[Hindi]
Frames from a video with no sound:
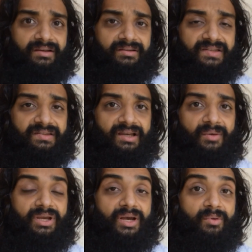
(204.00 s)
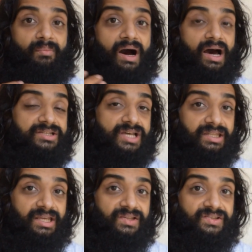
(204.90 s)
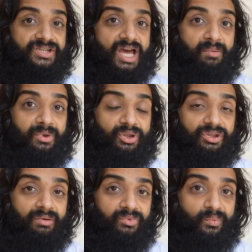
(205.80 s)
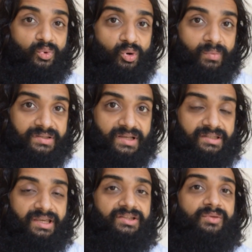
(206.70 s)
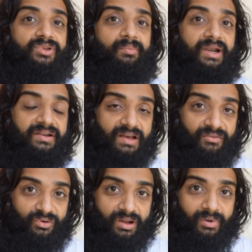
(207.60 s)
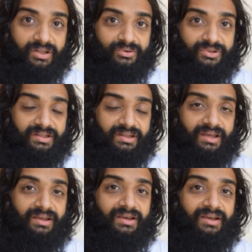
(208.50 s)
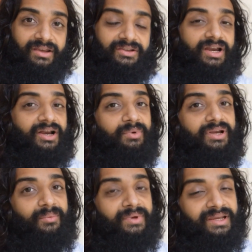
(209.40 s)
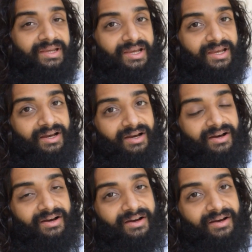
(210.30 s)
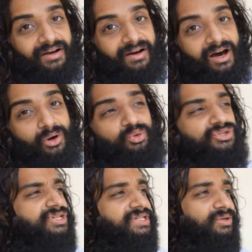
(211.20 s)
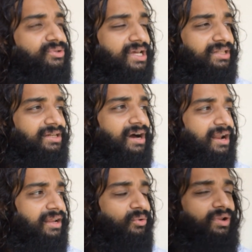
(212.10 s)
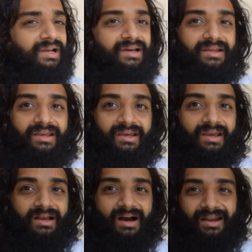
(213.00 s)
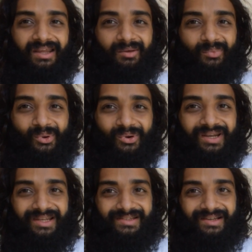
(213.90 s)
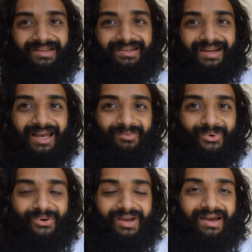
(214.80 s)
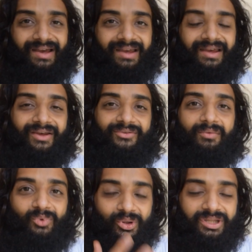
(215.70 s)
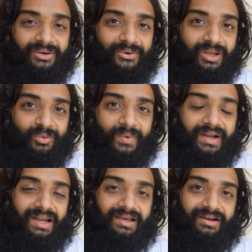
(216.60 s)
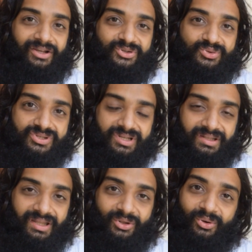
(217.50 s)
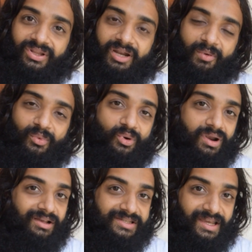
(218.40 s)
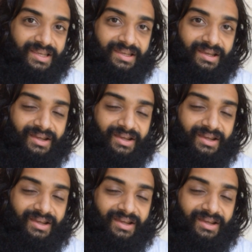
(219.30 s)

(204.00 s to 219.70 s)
जैसे कभी कभी बाहर जाते हैं किसी शहर में तो एकदम से भूख मर जाती है एकदम से पेट साफ होना बंद हो जाता है या कभी कभी अरुचि सी हो जाती खाने को लेकर के खाने की भूख नहीं जगी टाइम हो गया है तो आप दो तीन गोली मुंह में डाल करके चूस सकते हैं थोड़ी देर में भूख लग जाएगी